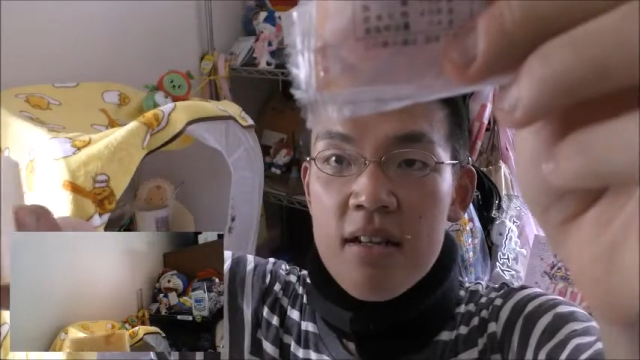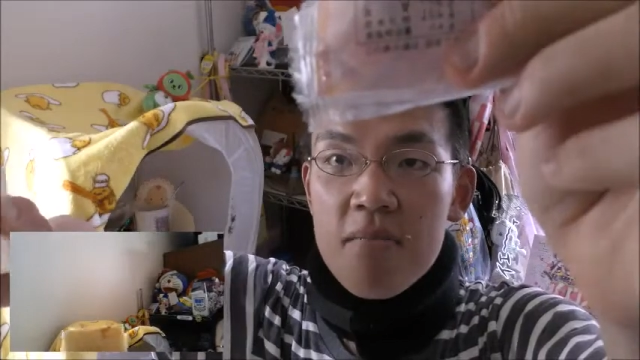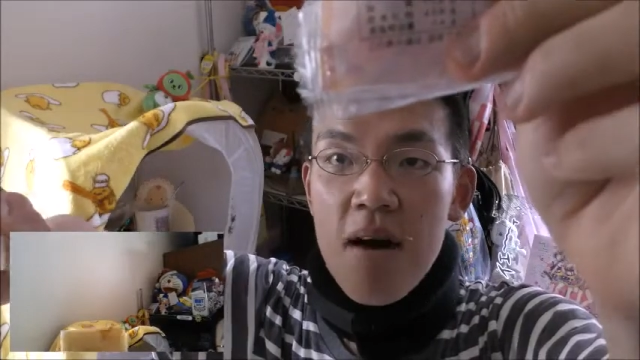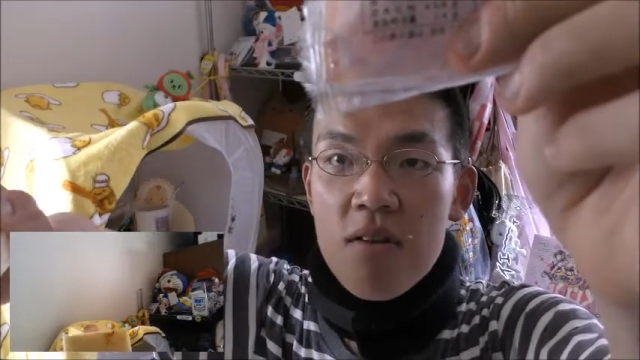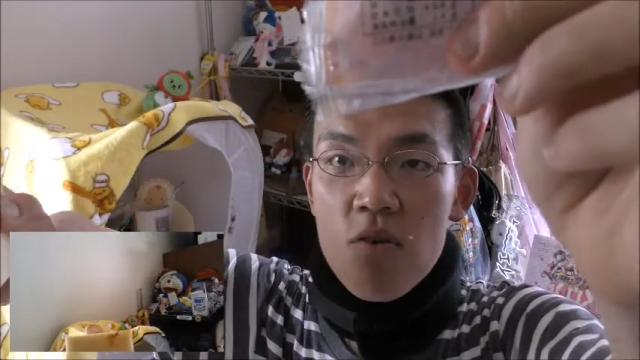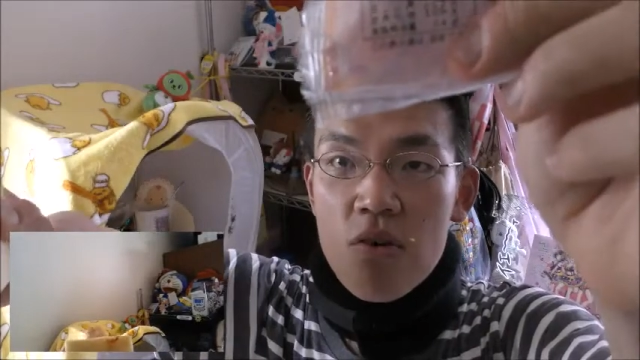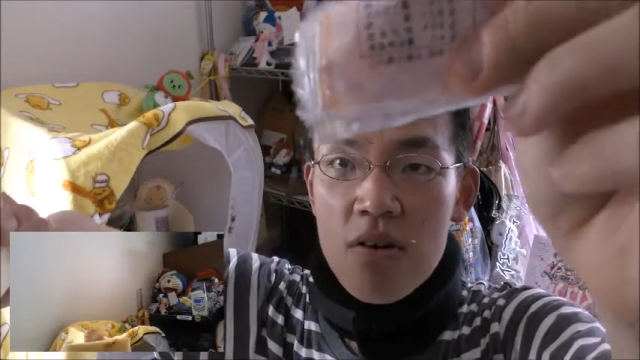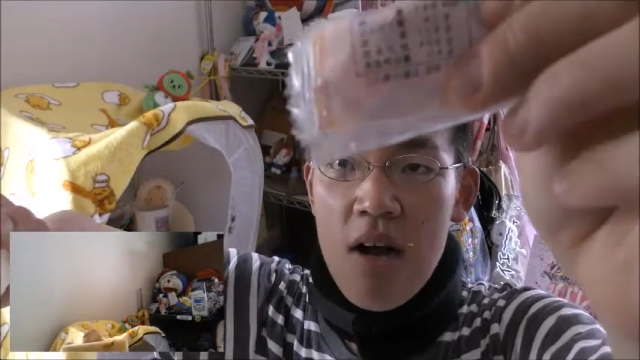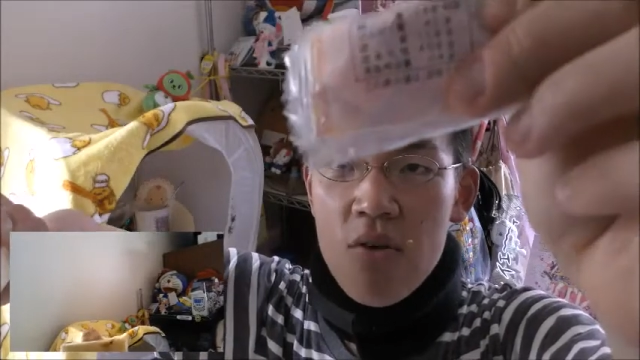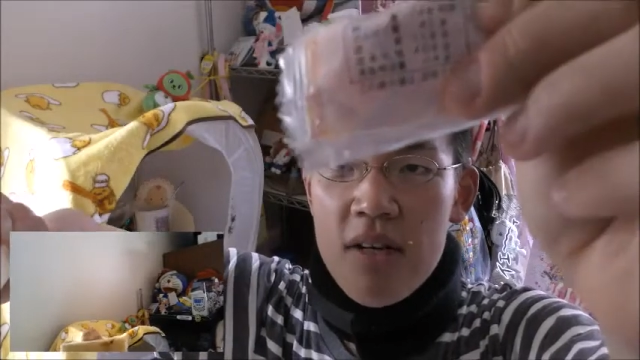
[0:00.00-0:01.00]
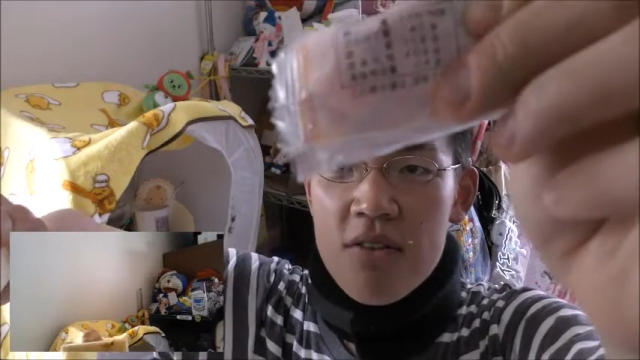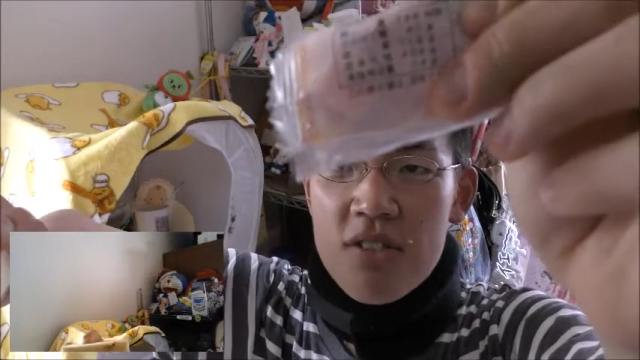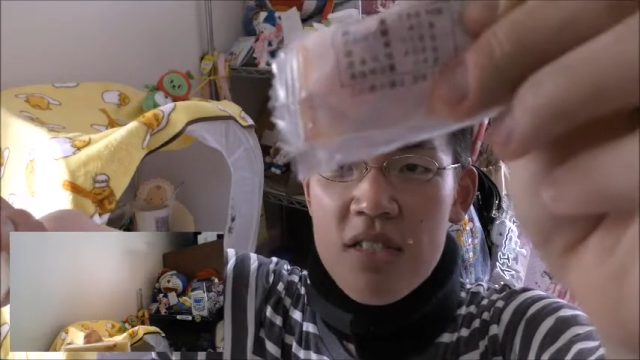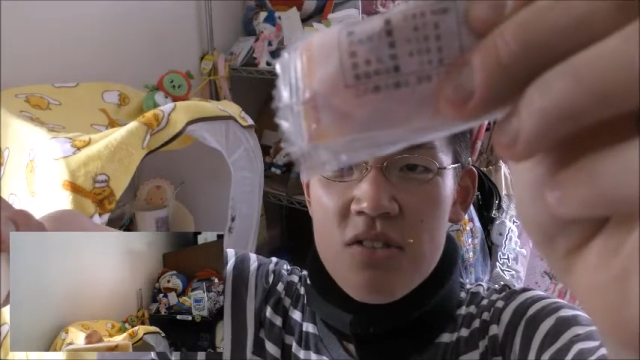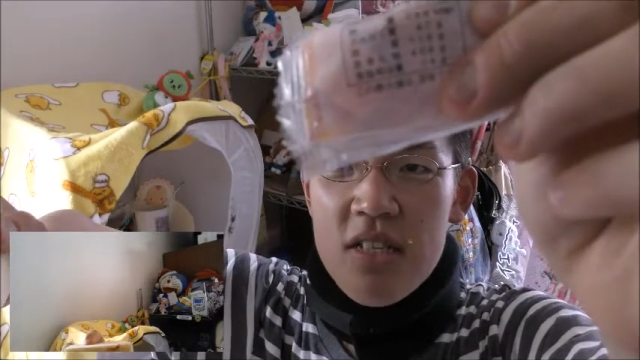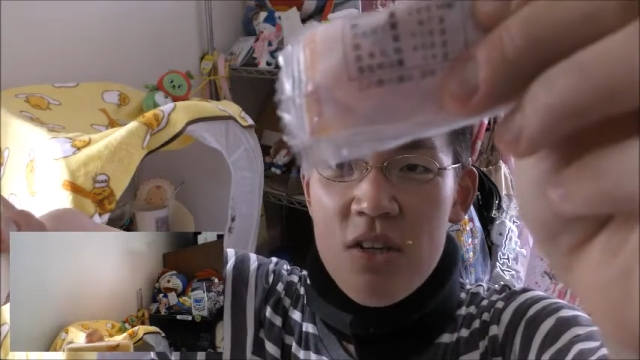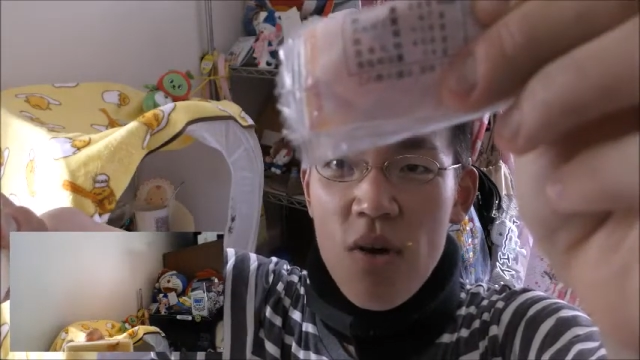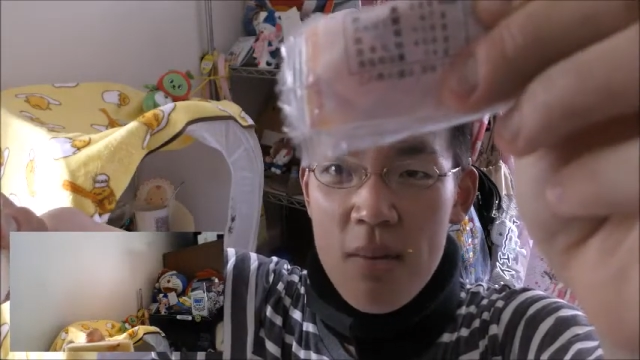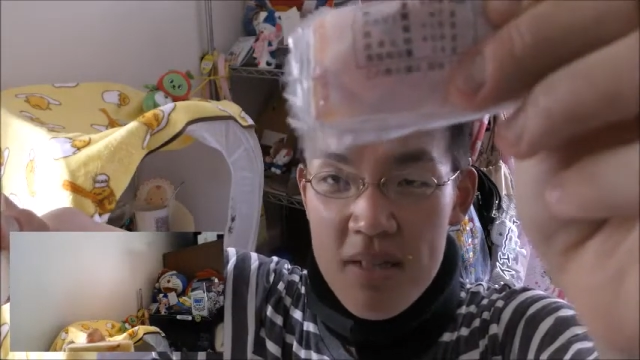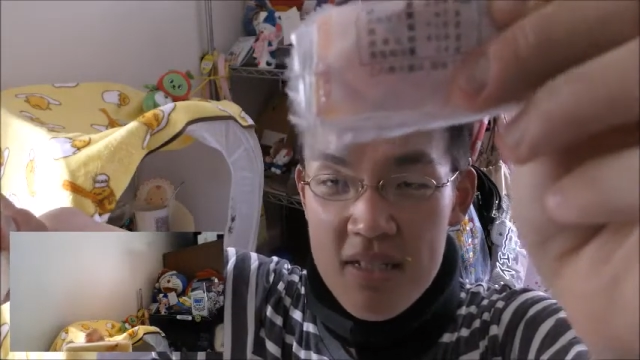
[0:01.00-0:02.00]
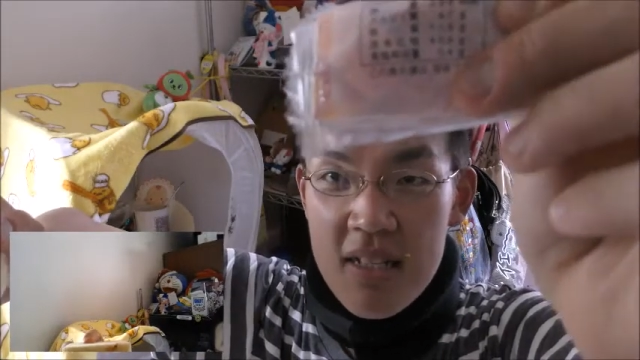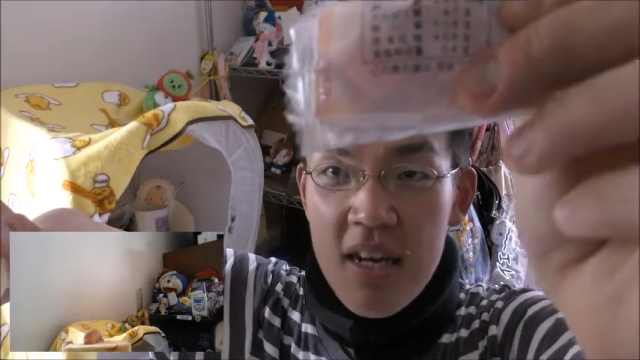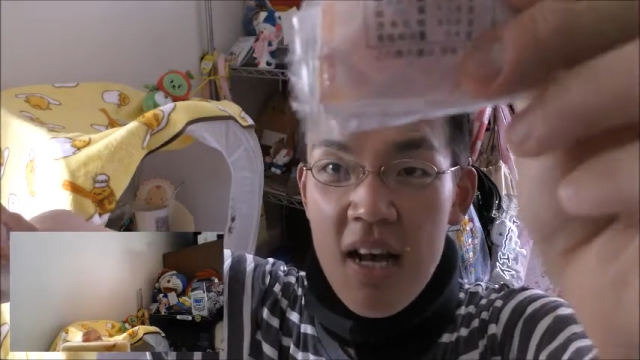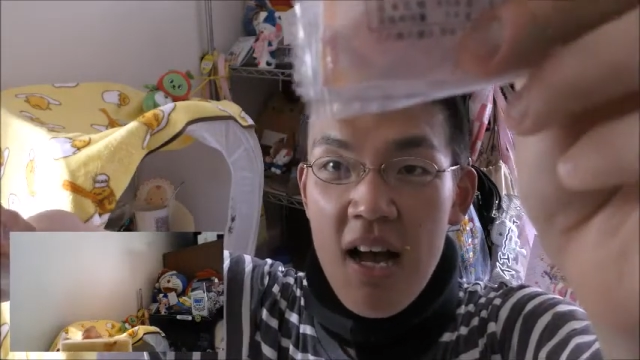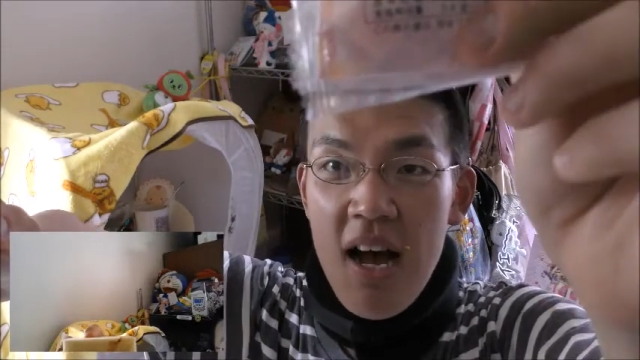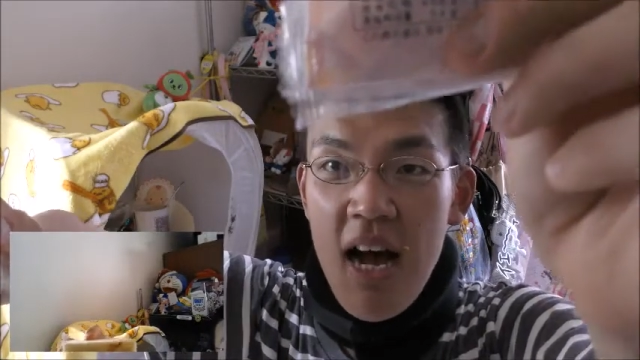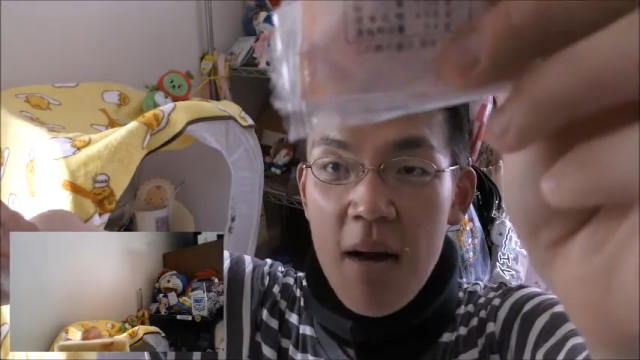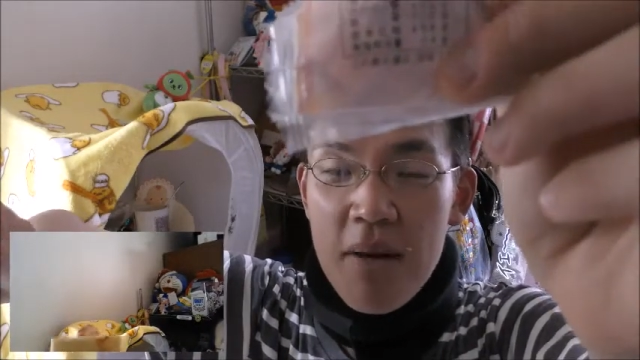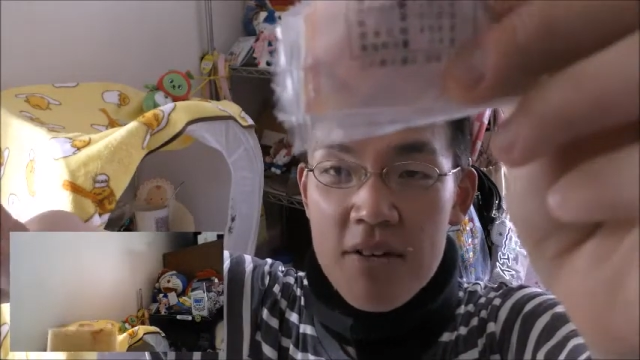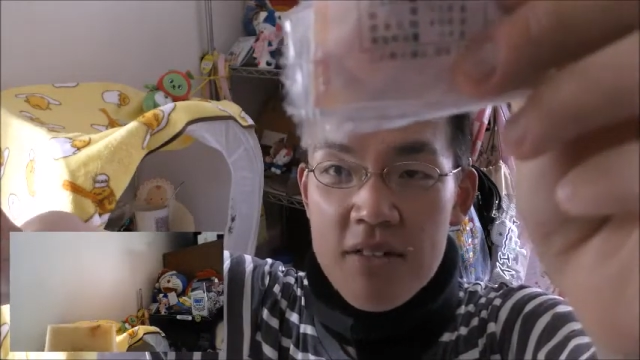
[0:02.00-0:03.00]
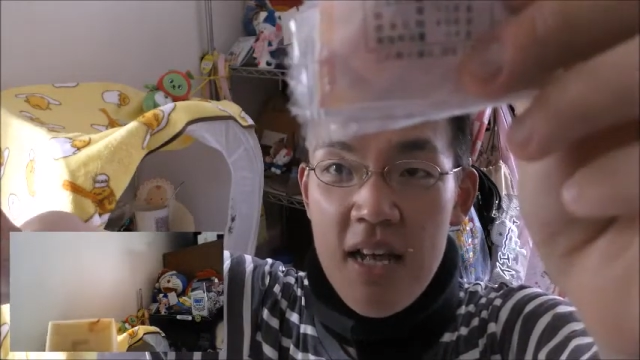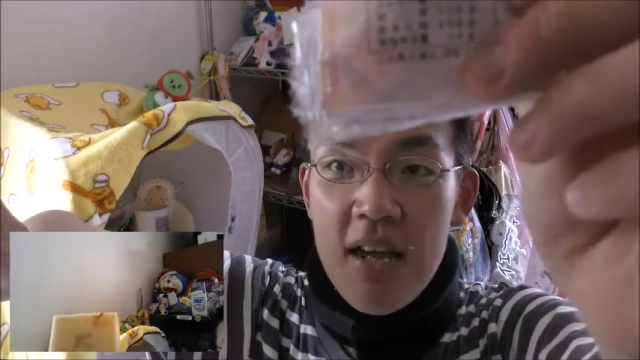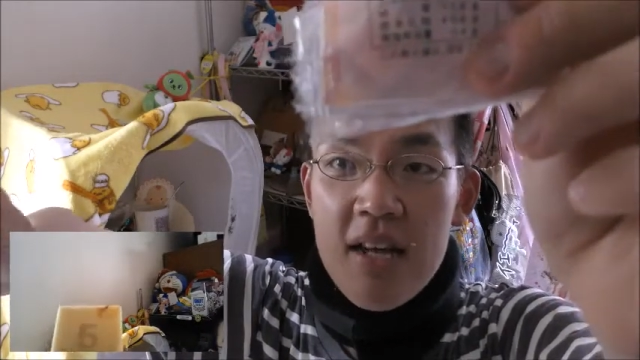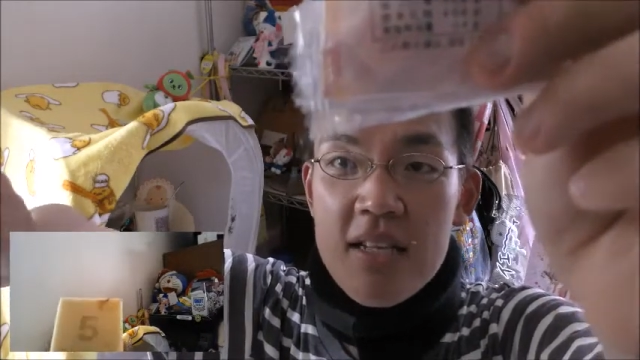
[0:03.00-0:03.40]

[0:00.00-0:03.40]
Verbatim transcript: マンゴーの香りが口中に広がります甘くて、